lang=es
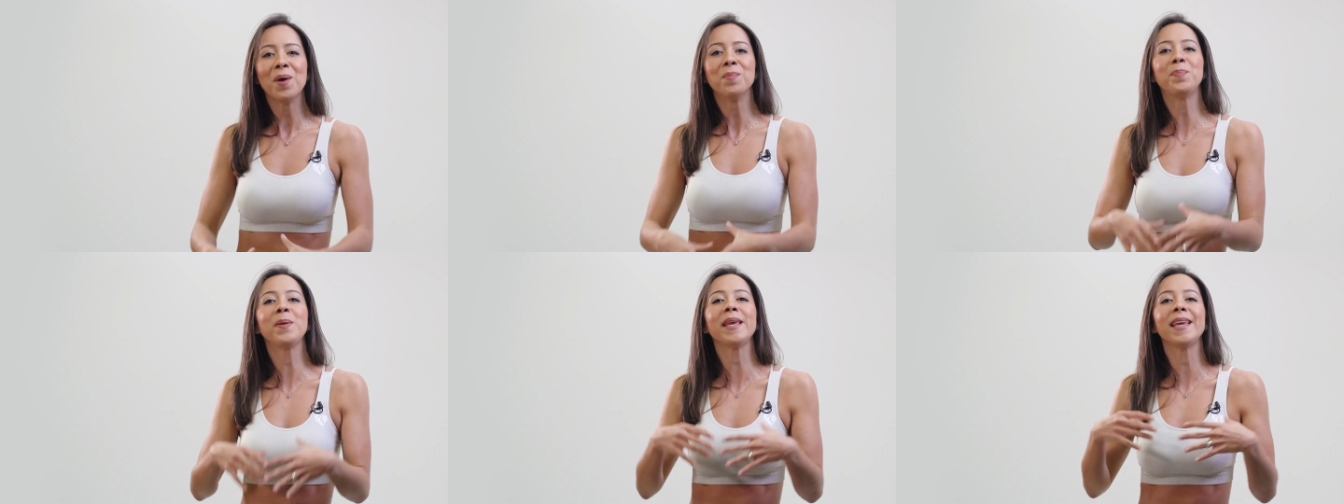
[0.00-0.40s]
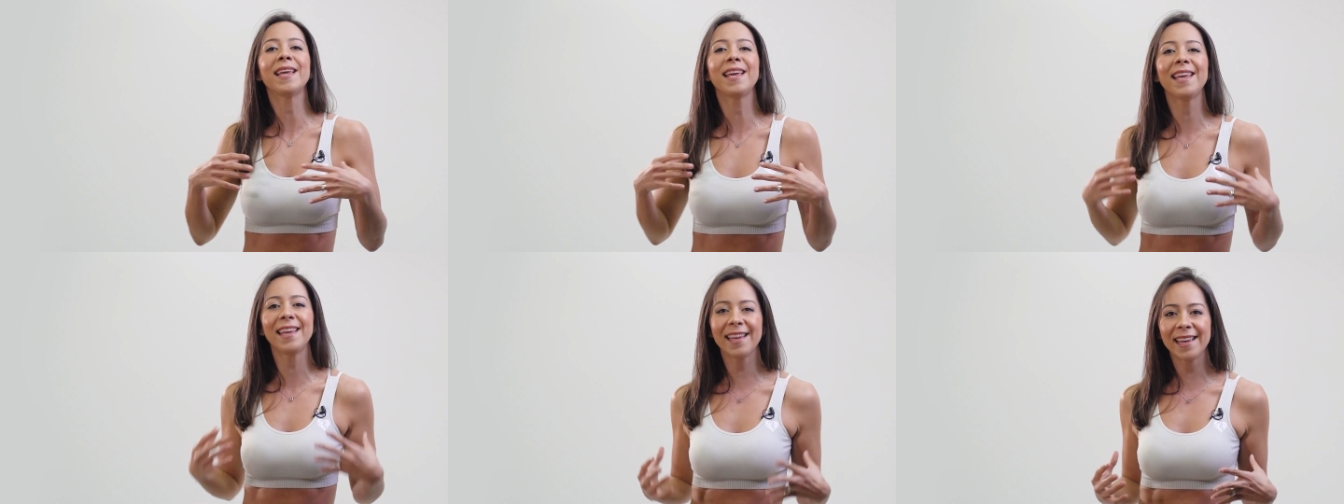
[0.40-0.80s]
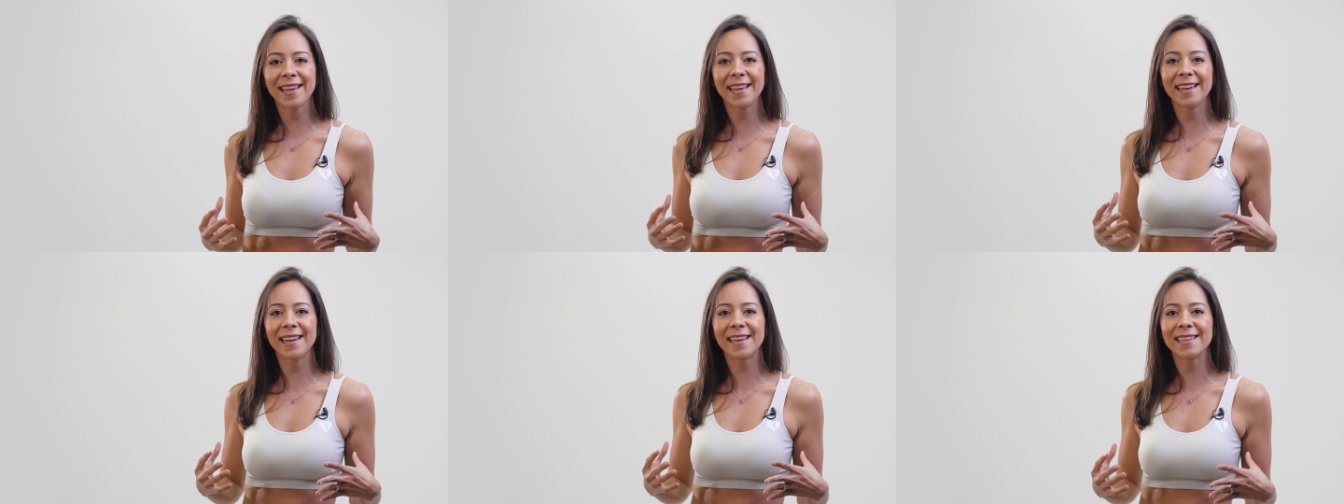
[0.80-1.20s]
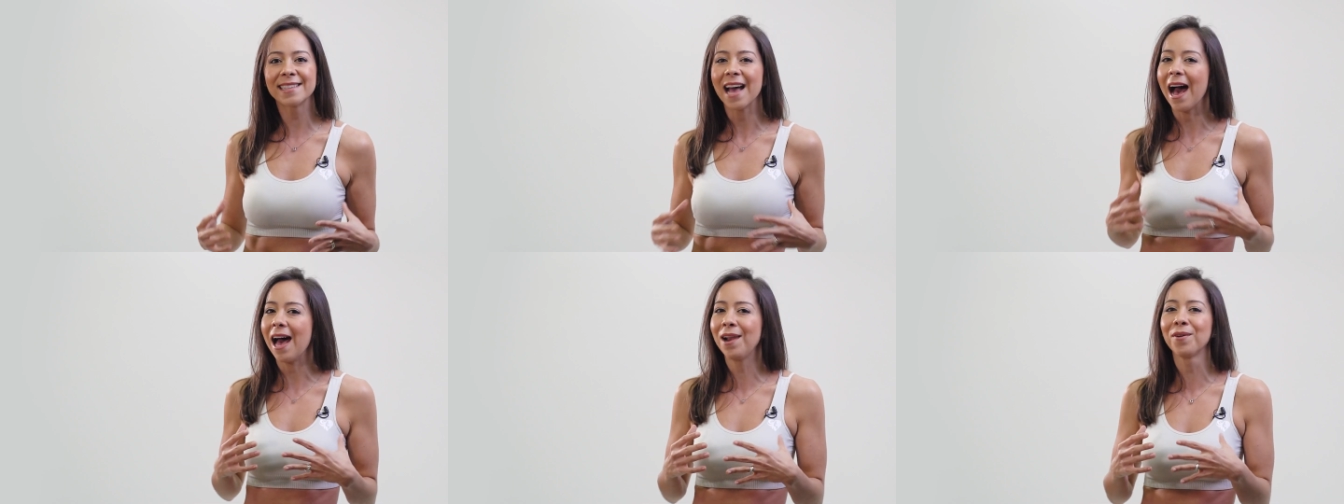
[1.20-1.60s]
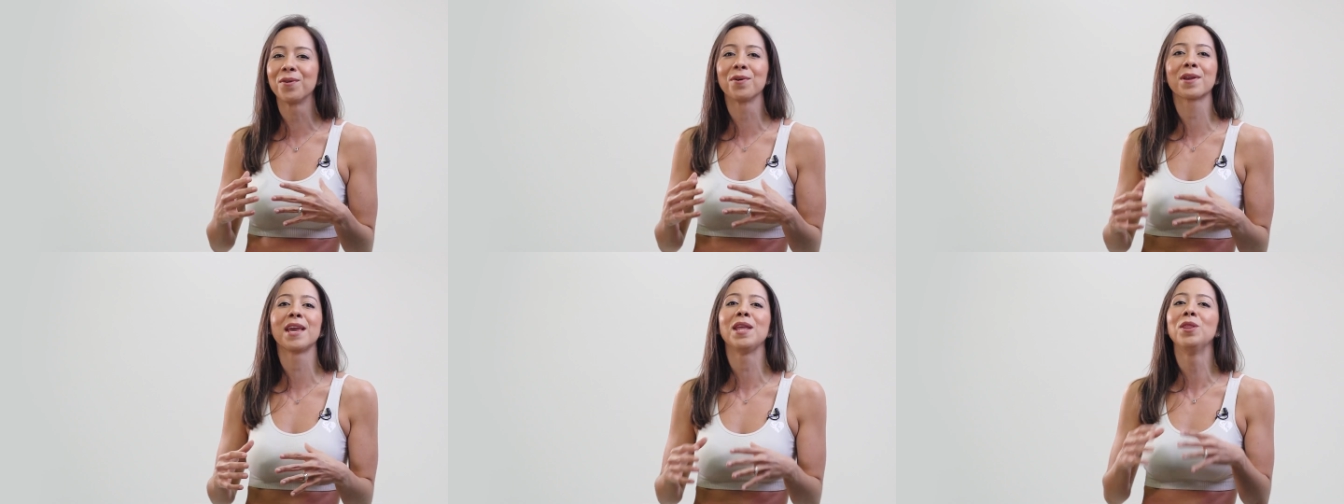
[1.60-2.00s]
bikinis,
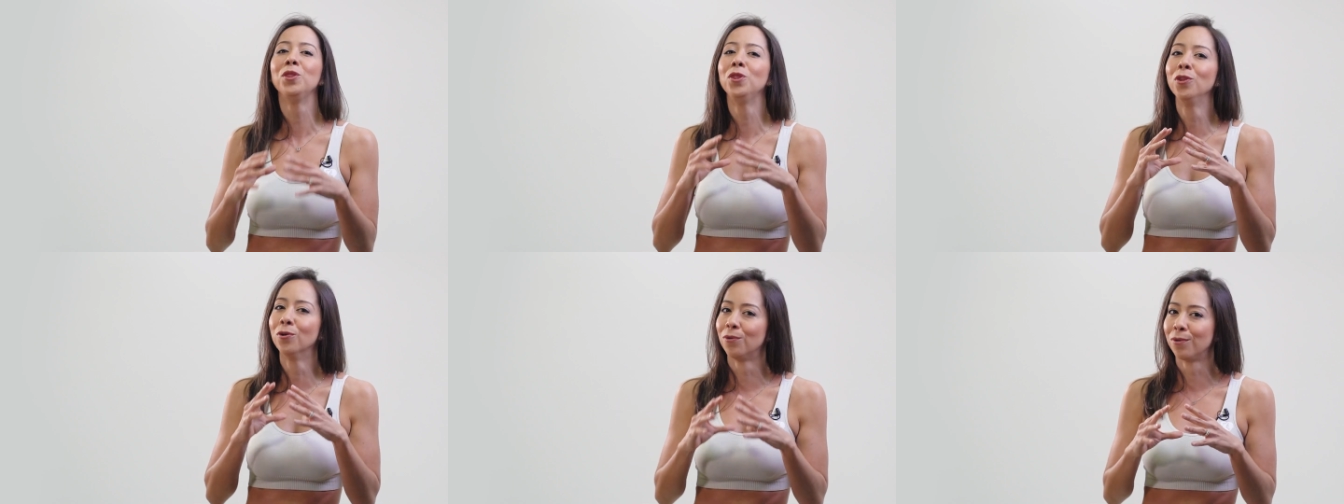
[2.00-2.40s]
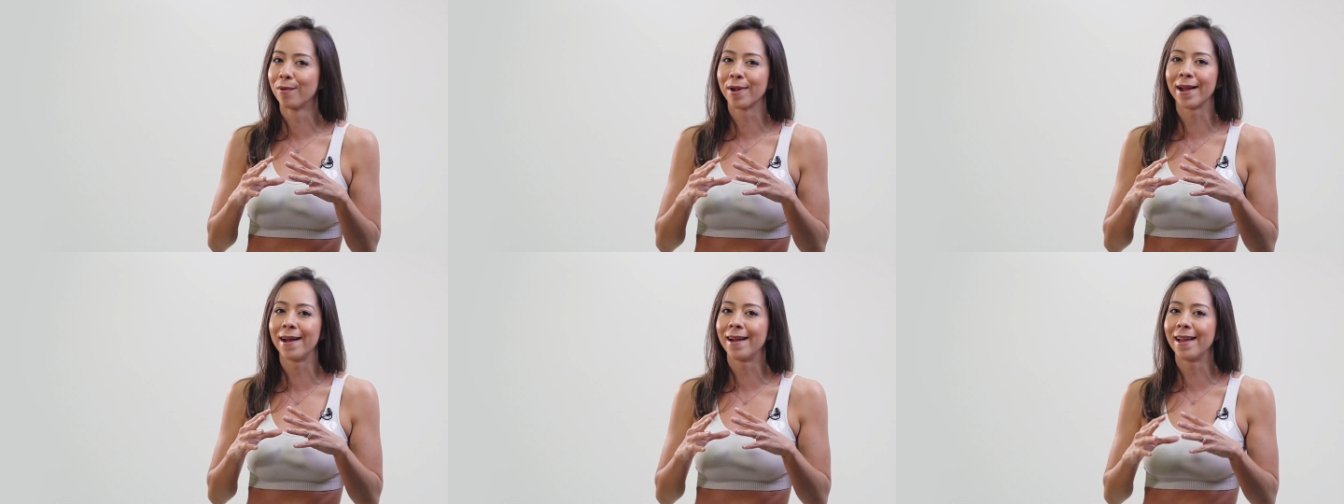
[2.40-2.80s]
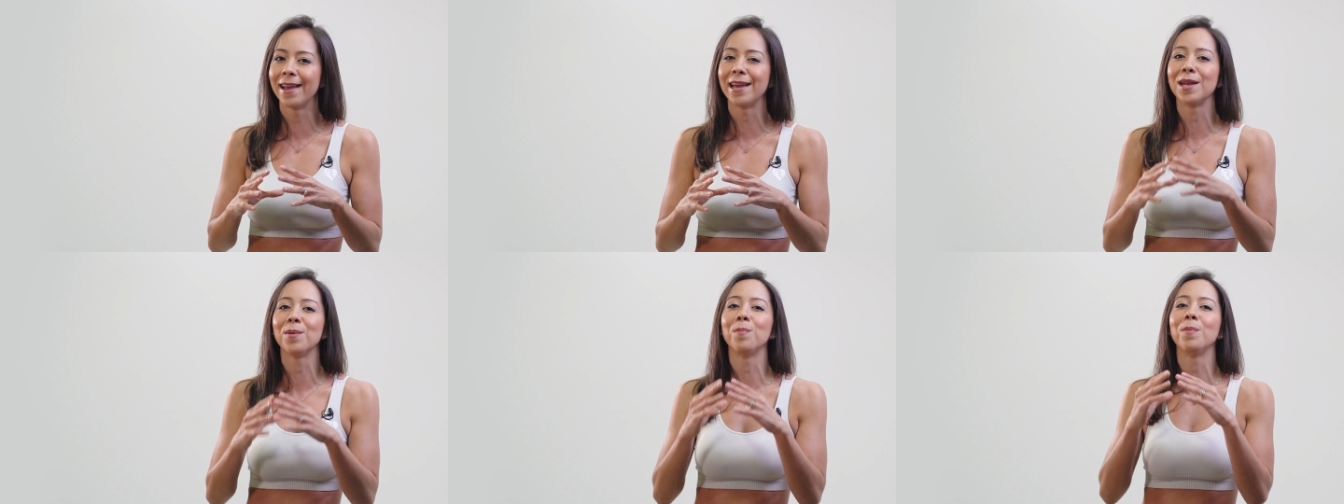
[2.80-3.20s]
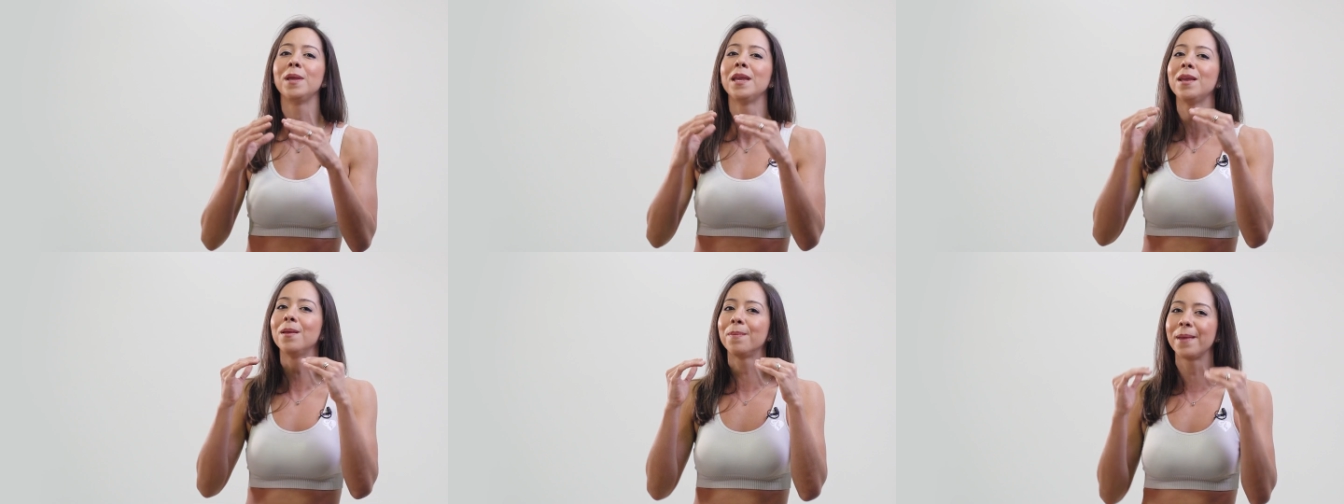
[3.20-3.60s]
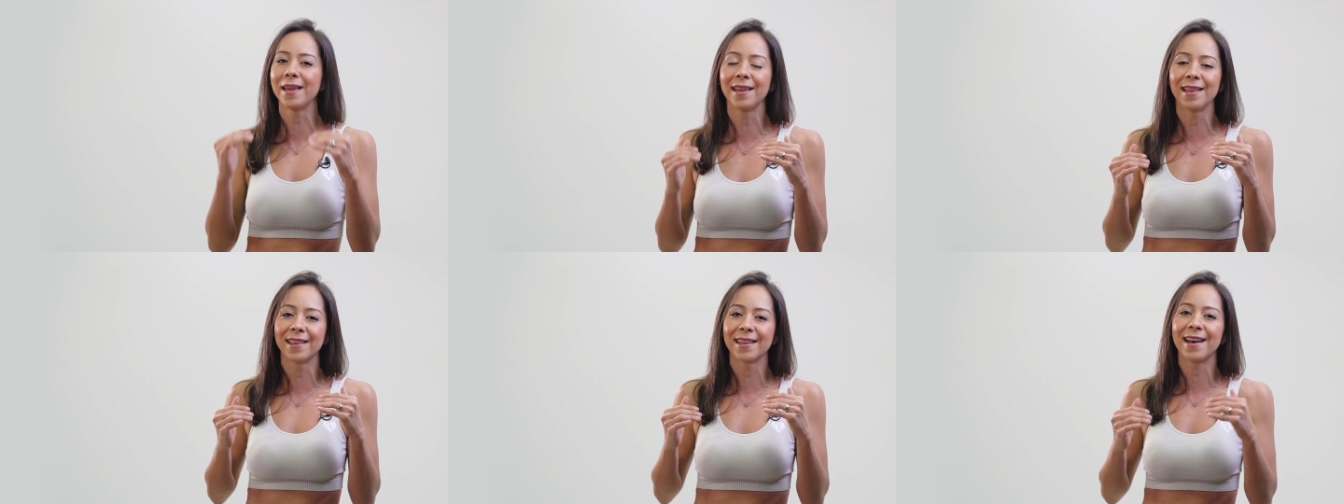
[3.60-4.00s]
algo que nunca en mi
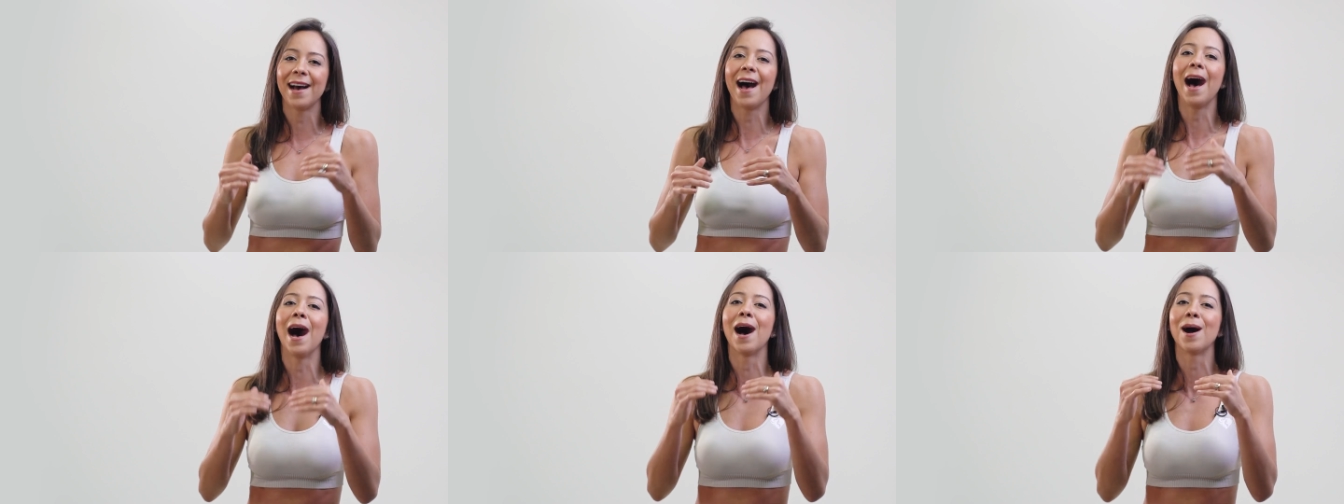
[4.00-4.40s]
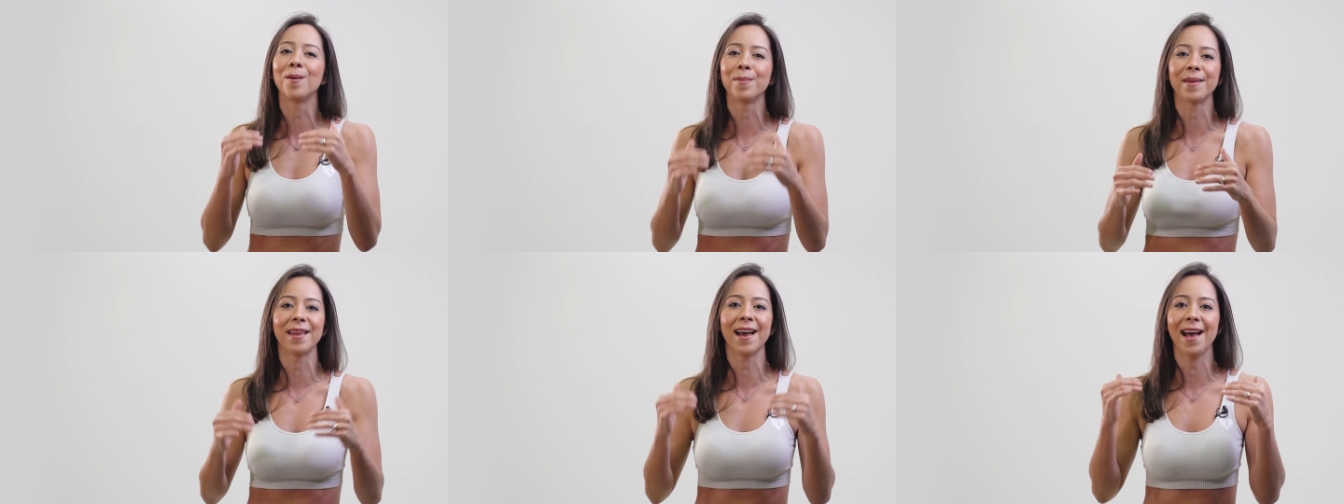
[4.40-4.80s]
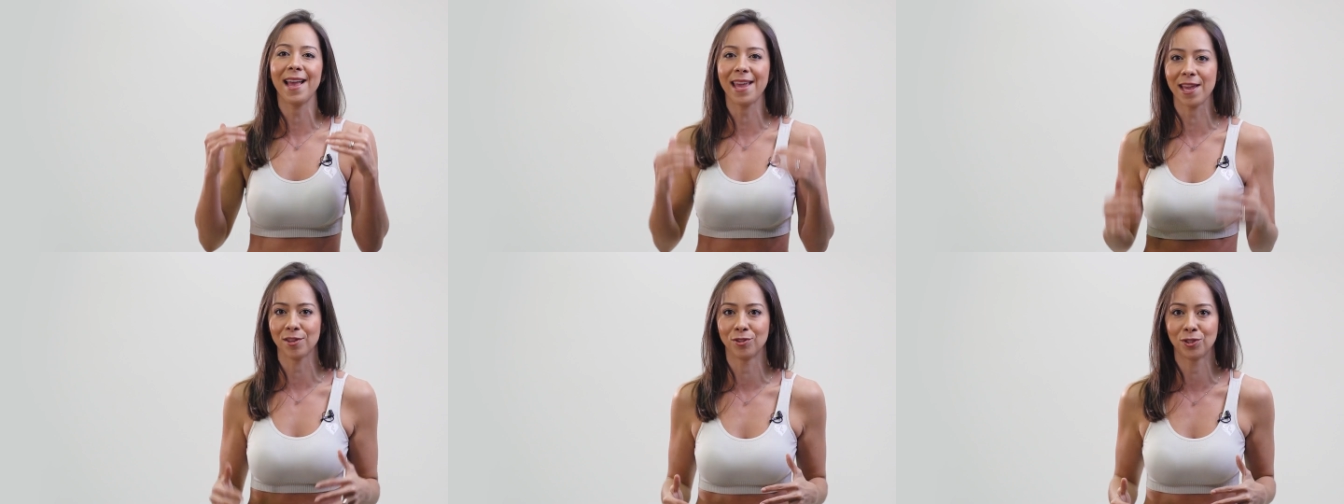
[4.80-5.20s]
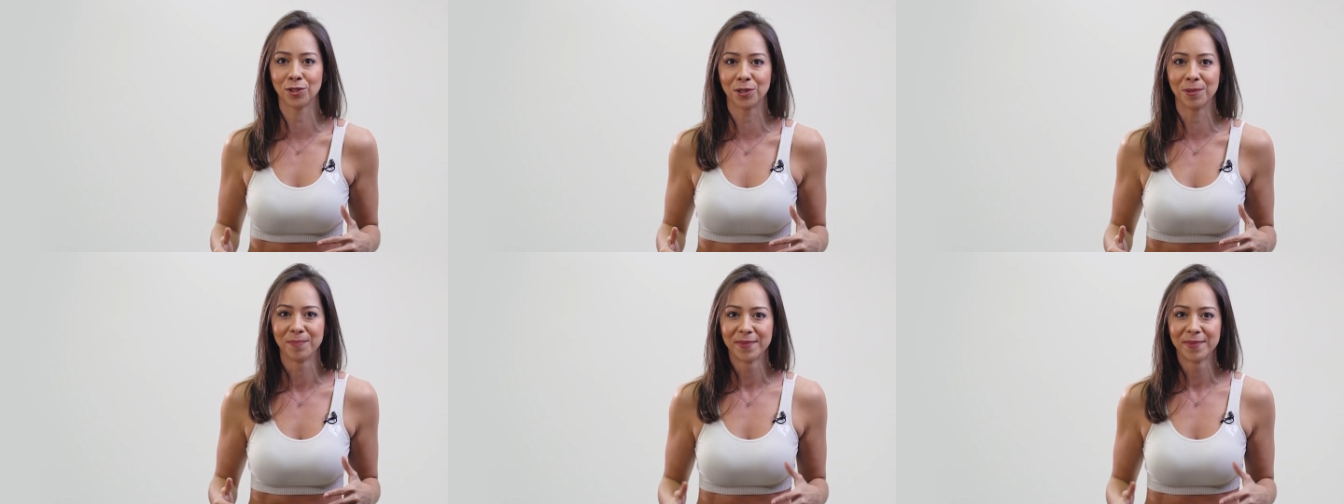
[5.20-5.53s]
vida había hecho.